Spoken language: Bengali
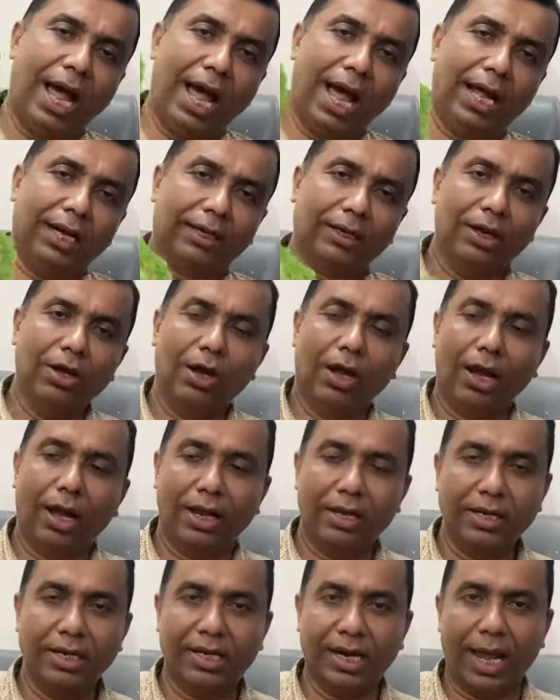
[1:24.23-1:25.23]
আর
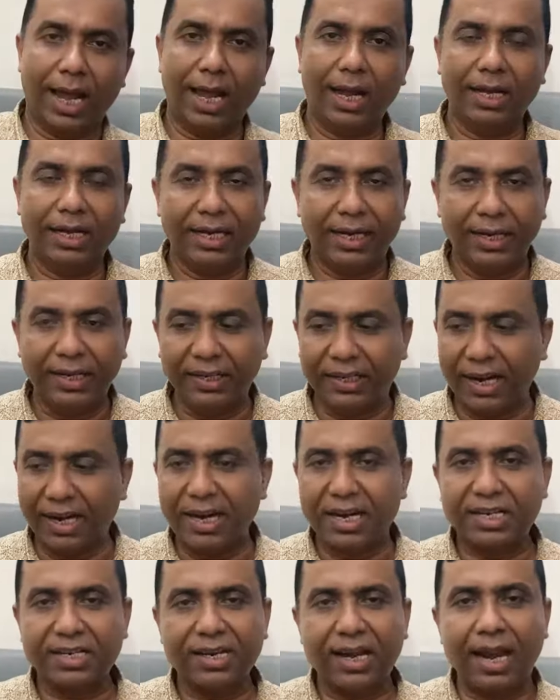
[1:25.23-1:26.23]
এটা
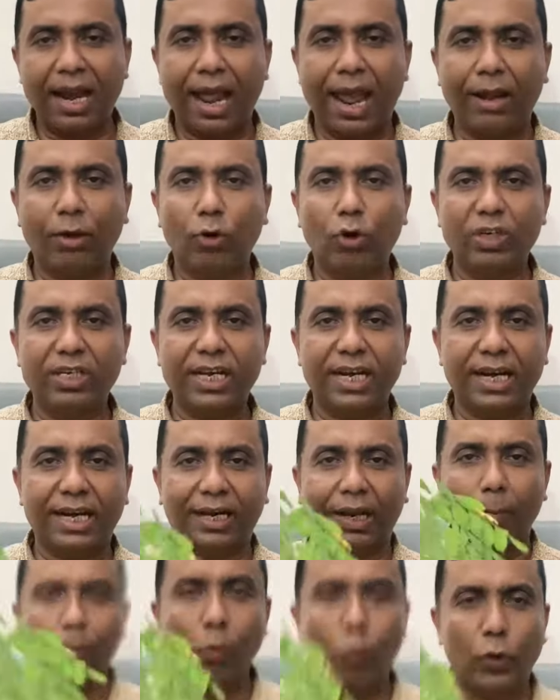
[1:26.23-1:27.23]
ইন্টারন্যাশনাল ল্যাঙ্গুয়েজে
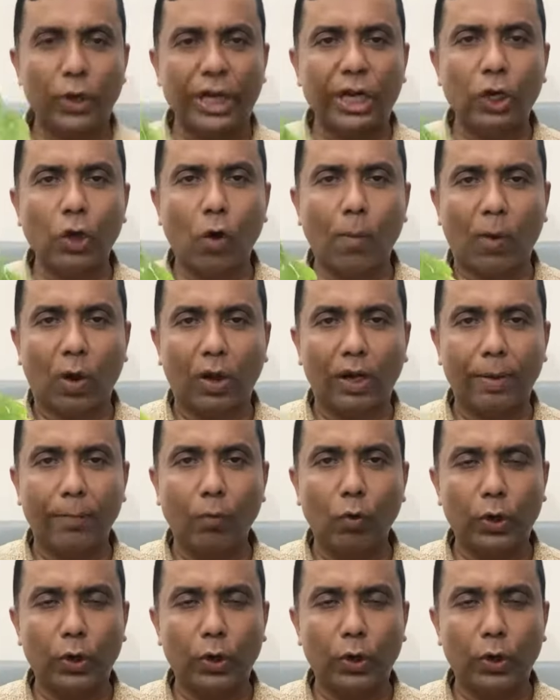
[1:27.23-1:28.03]
এটাকে মুরিঙ্গো বলে